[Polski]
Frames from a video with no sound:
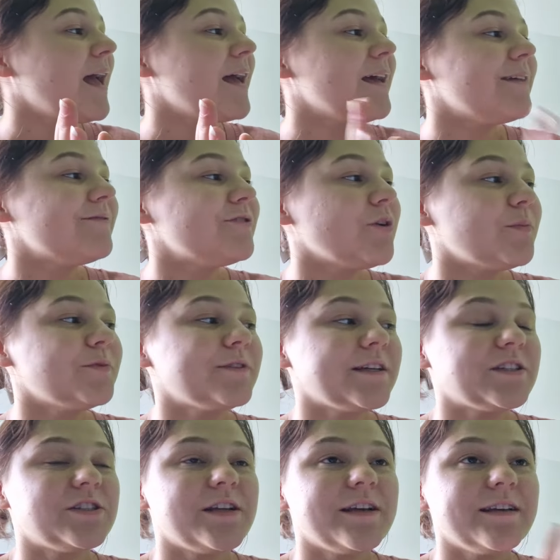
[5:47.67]
e, w domu,
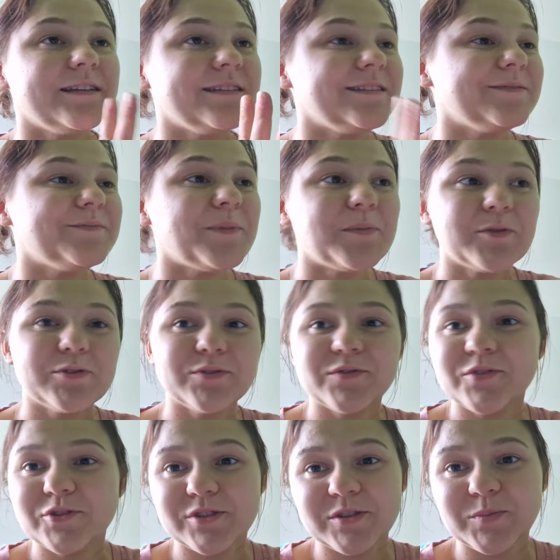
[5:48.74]
także po
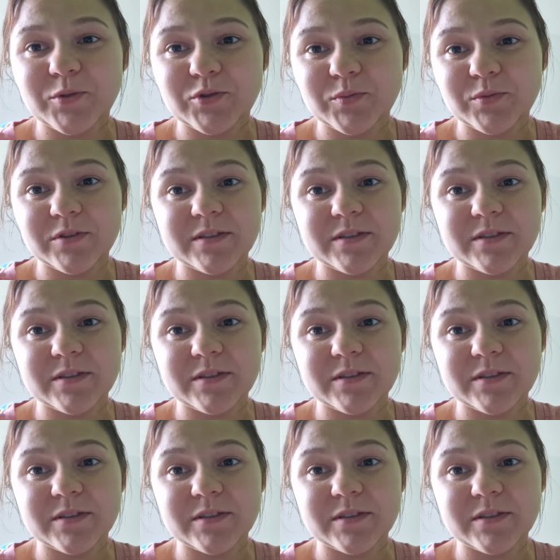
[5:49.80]
prostu w różny sposób